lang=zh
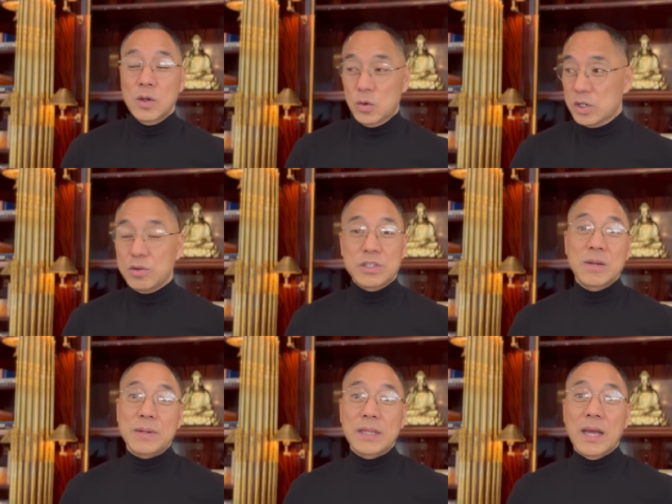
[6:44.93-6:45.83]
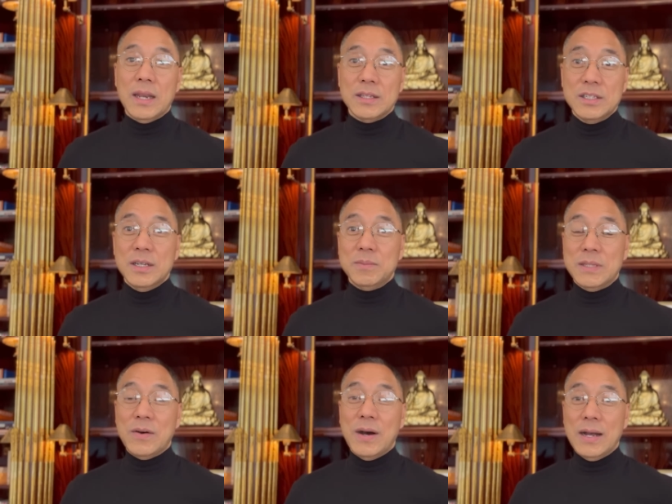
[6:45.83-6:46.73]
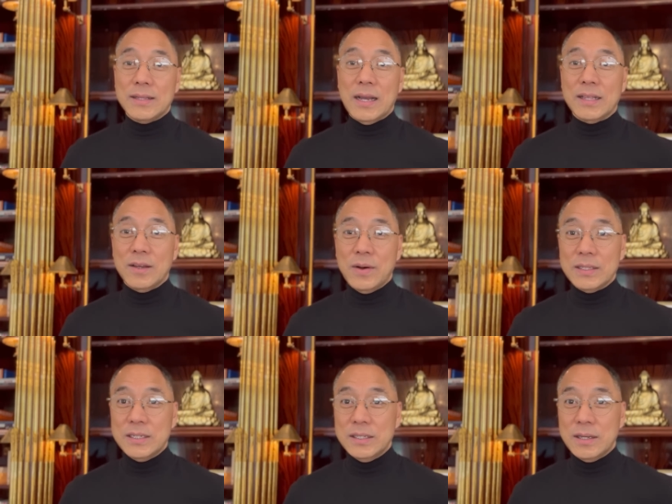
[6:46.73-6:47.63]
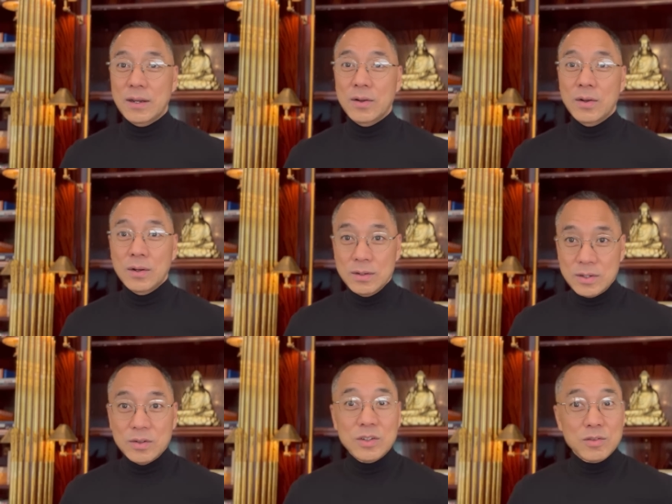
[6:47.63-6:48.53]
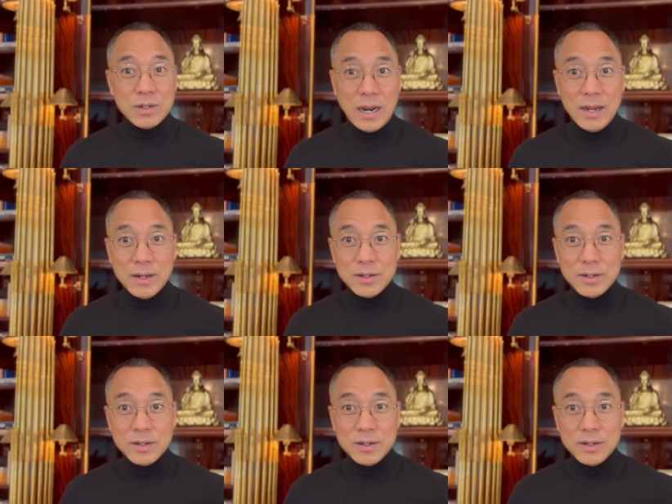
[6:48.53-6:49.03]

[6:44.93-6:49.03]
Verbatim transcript: 我手机也没电了，接你们电话，打个电话接接。”他说：“你说啥？